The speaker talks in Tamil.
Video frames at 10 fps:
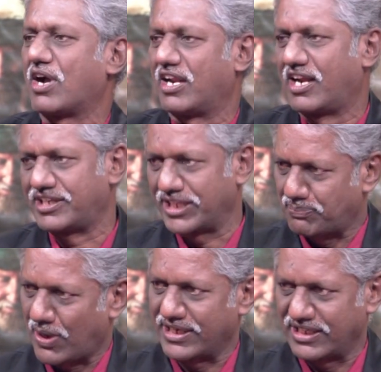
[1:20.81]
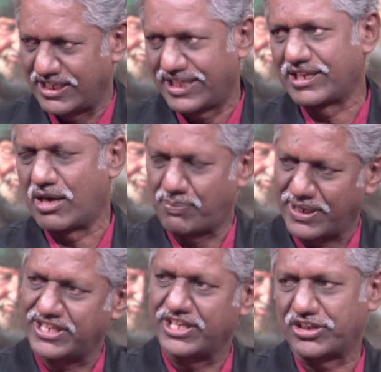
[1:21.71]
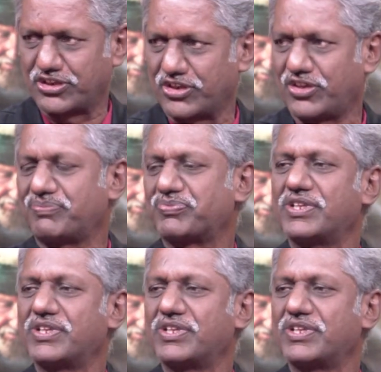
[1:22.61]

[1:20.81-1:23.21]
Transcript: காலாண்டின் பாடங்களை நாம் படிக்க இருக்கிறோம்